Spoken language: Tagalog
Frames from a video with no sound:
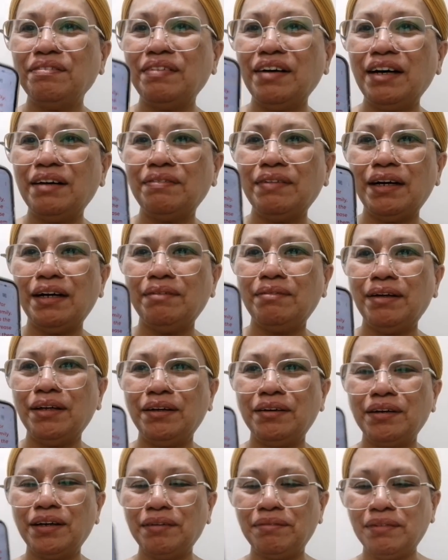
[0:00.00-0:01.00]
Mahaba-haba
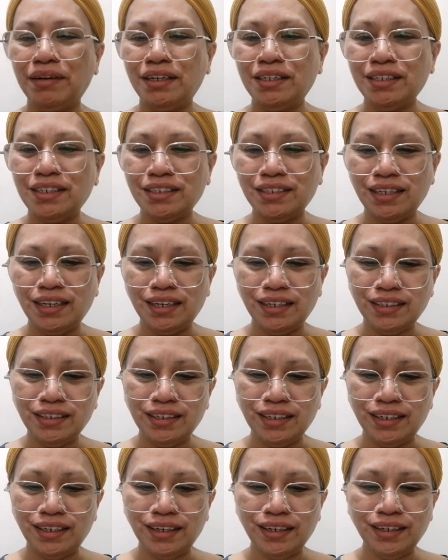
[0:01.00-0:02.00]
yung kay Princess Diane
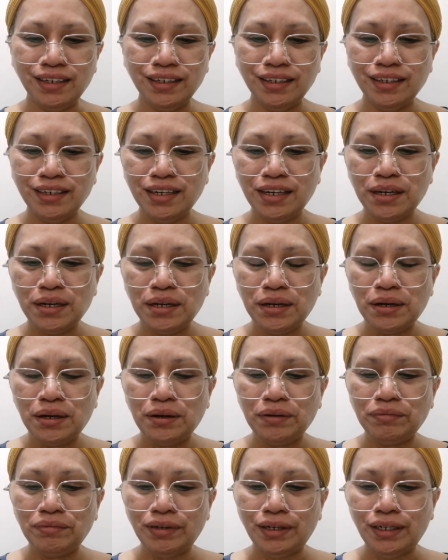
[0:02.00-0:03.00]
channel.
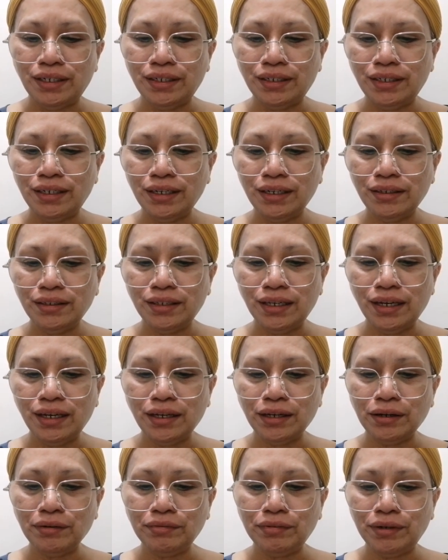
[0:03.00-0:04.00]
Father,
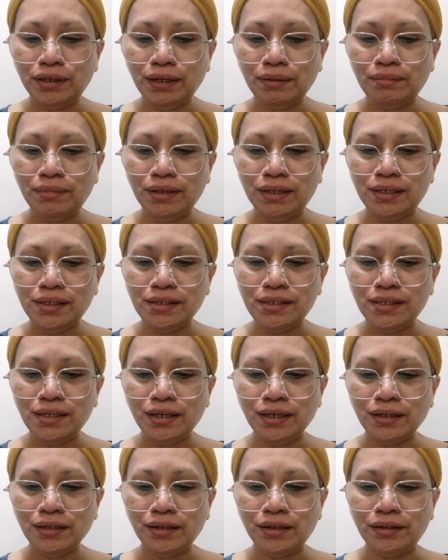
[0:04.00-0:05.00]
thank you for the
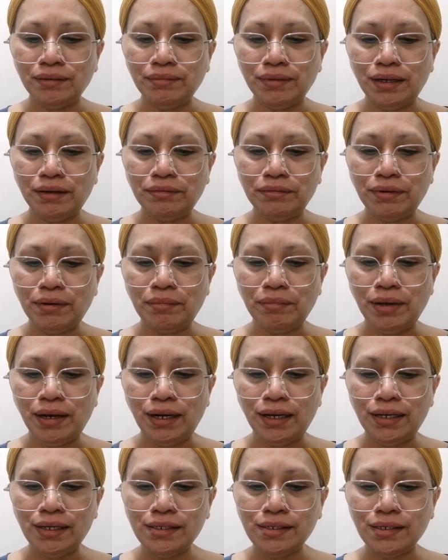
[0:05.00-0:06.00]
blessing of a
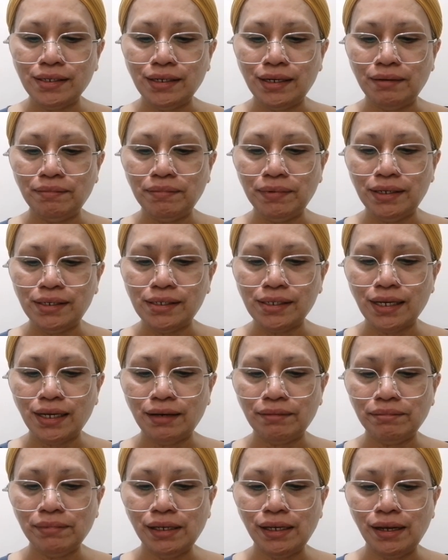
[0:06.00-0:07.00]
family. to please
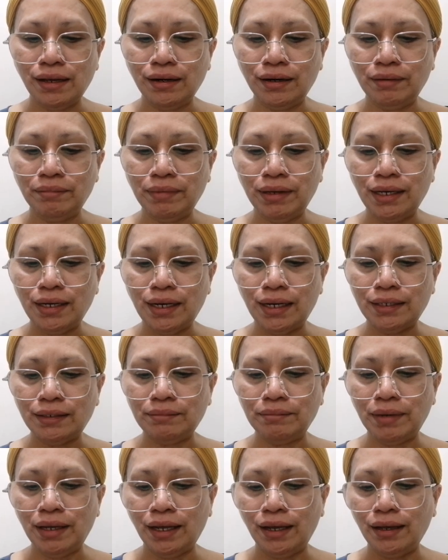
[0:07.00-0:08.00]
keep the enemy
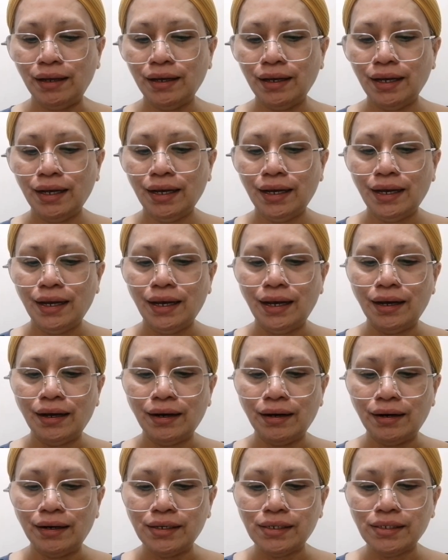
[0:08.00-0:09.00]
at bay.
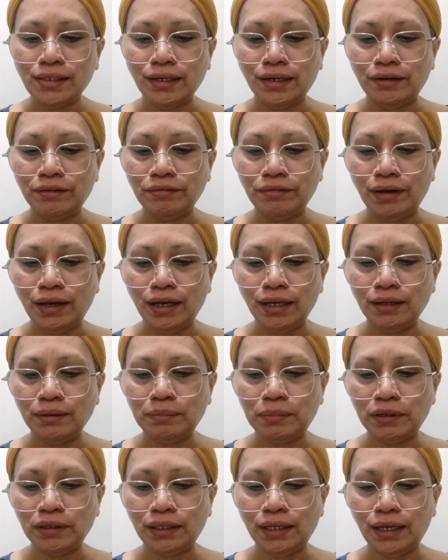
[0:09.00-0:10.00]
Increase their faith.
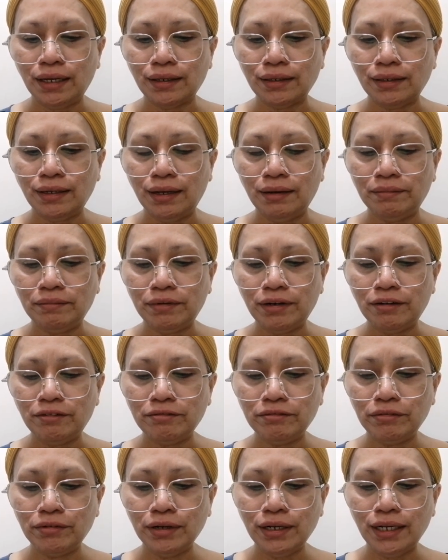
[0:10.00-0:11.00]
Protect them
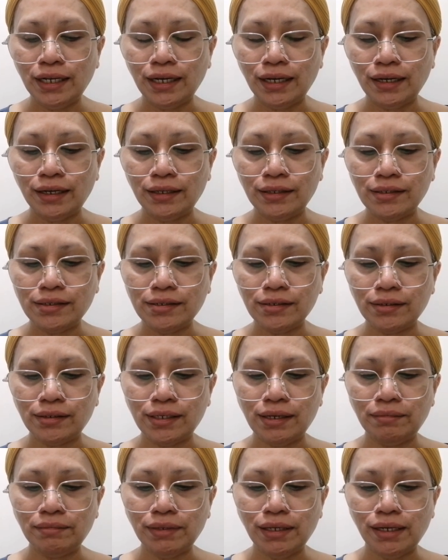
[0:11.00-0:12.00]
from falling
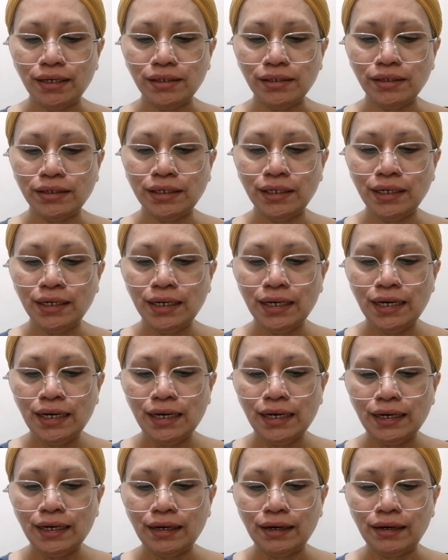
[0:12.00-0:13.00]
into temptation.
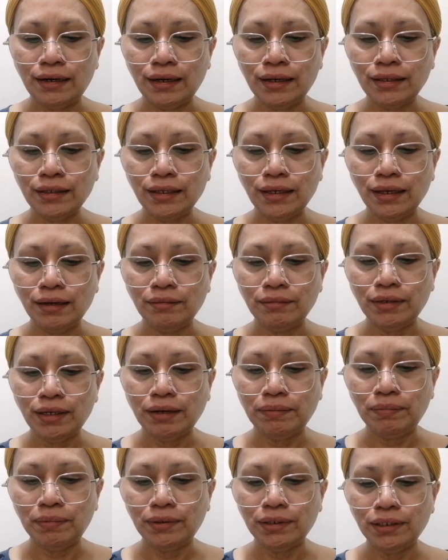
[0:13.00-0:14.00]
Grant them
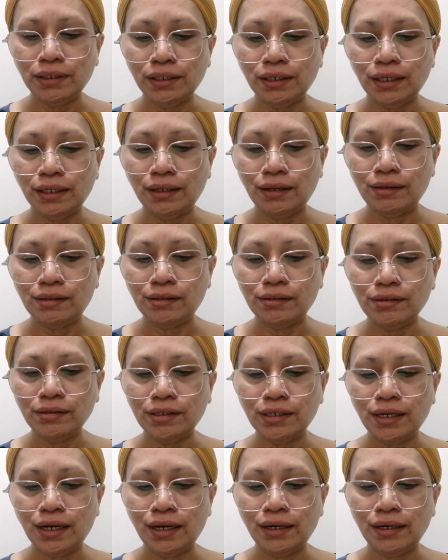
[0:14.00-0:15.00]
the opportunity to
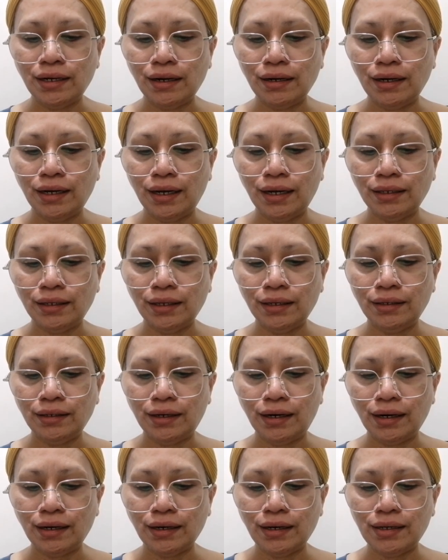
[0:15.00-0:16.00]
shine a light
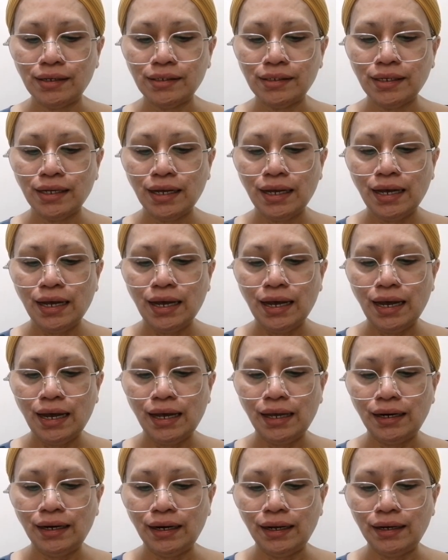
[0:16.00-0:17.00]
in darkness
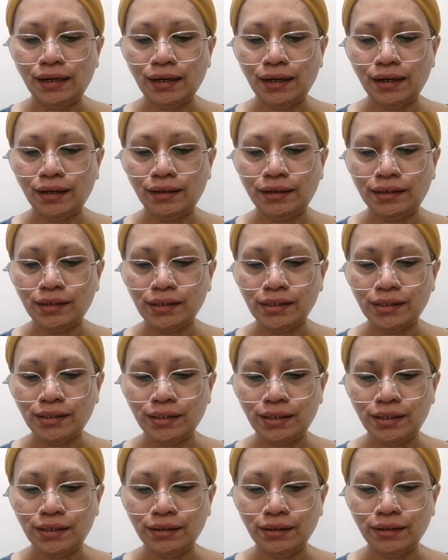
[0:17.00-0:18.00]
and lead others
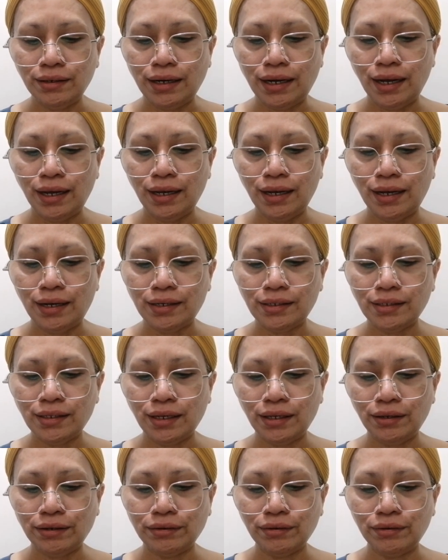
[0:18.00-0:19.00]
to you. I ask
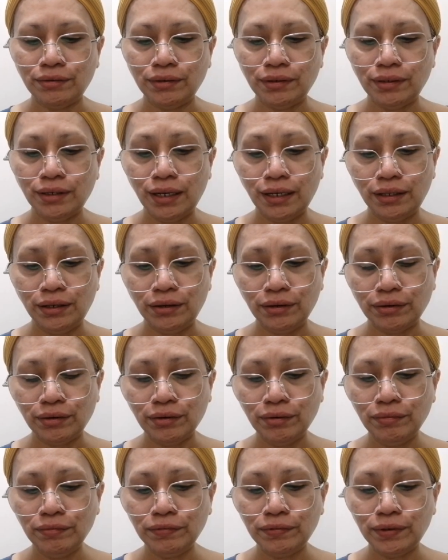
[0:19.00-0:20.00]
that you, that you
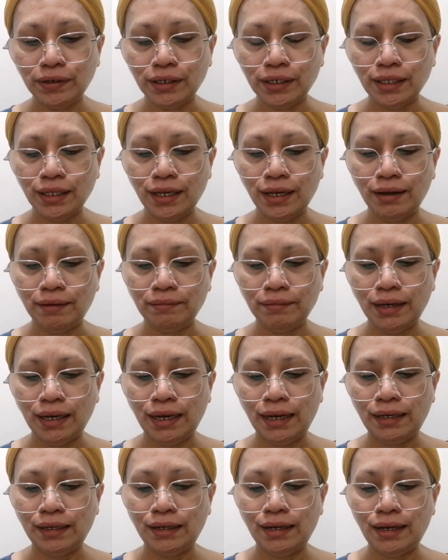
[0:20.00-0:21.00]
comfort them
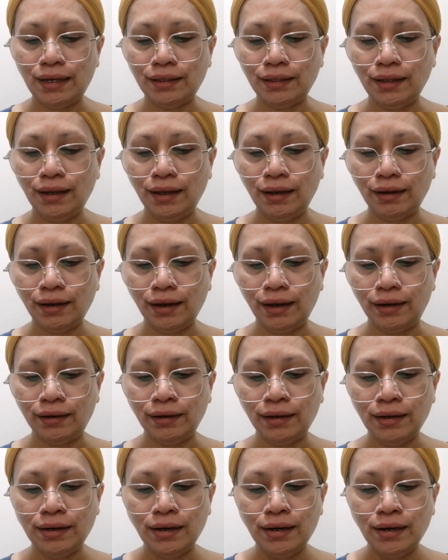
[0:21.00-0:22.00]
and that they can